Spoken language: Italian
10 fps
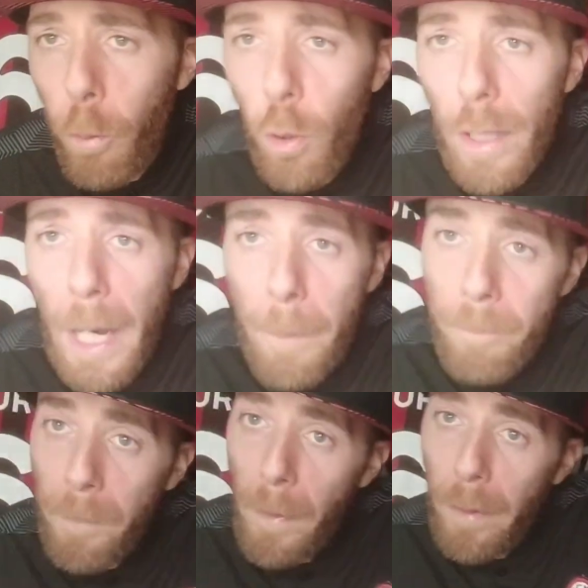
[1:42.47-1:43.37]

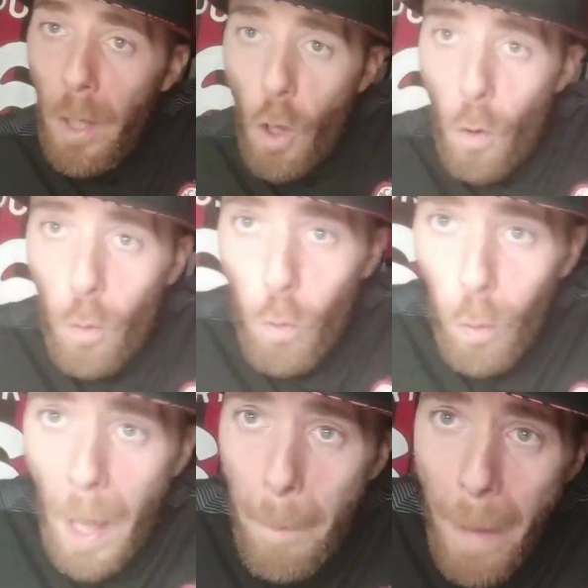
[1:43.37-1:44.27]
Puglia, un
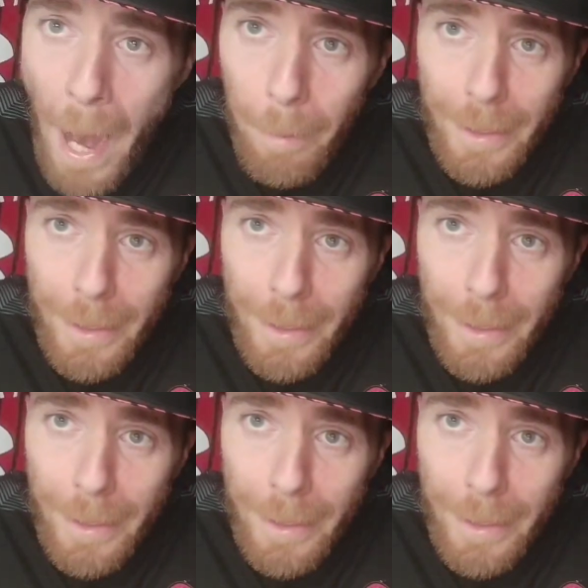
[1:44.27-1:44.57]
gulam